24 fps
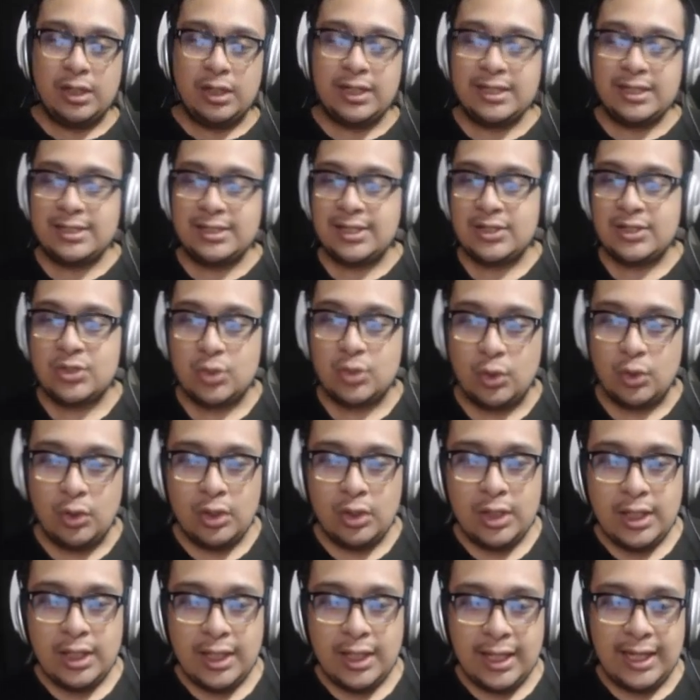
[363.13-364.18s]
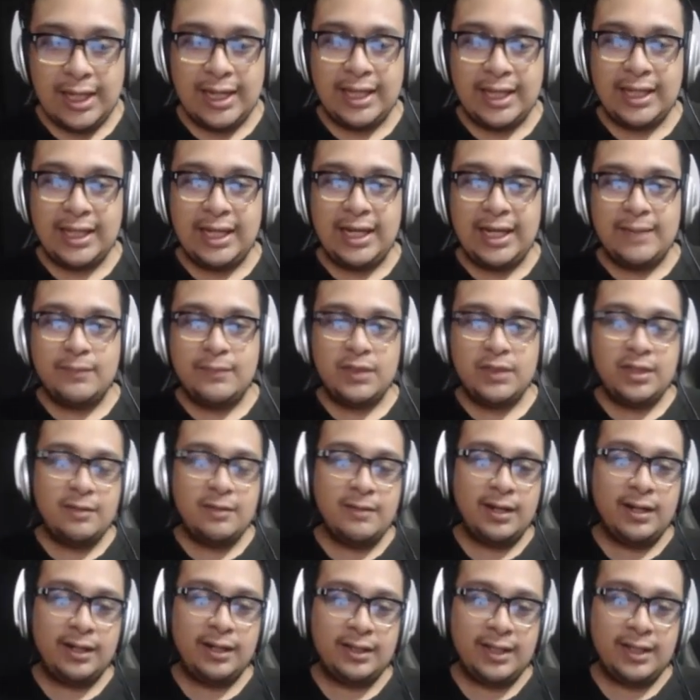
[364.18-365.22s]
rechazó el gel
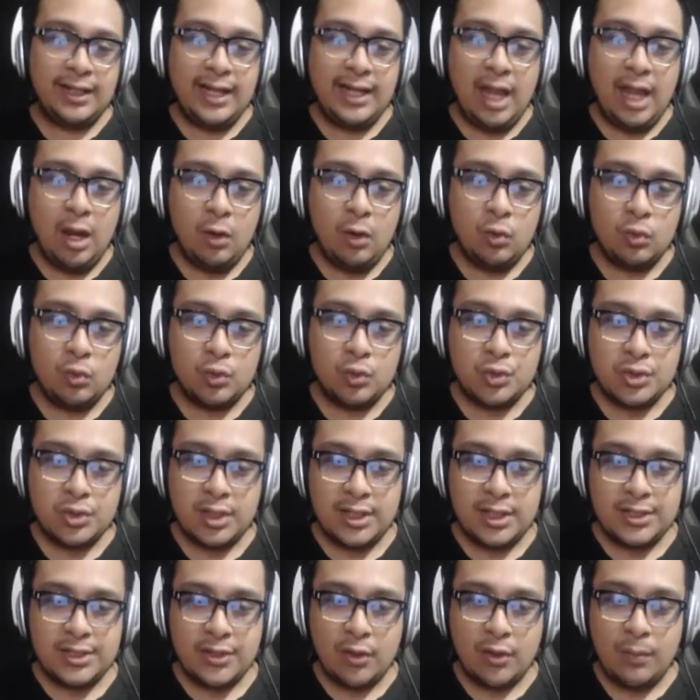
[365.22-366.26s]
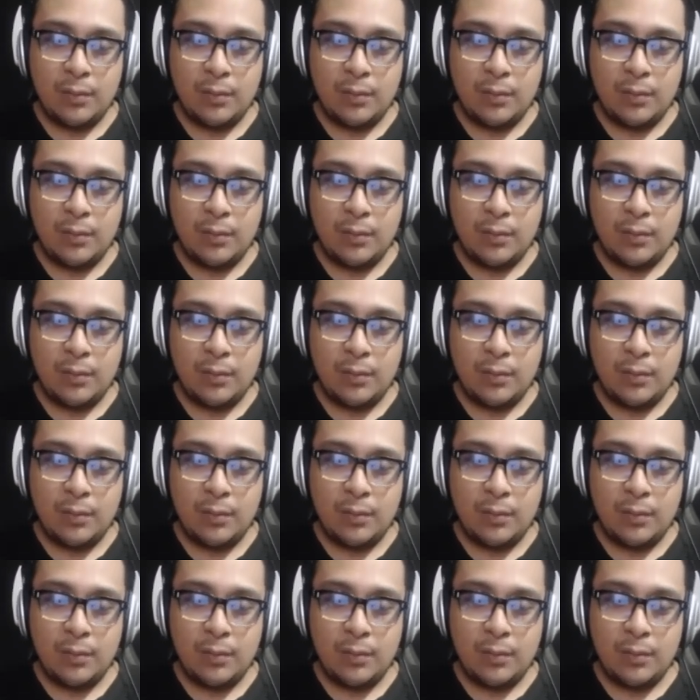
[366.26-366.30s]
antibacterial ustedes qué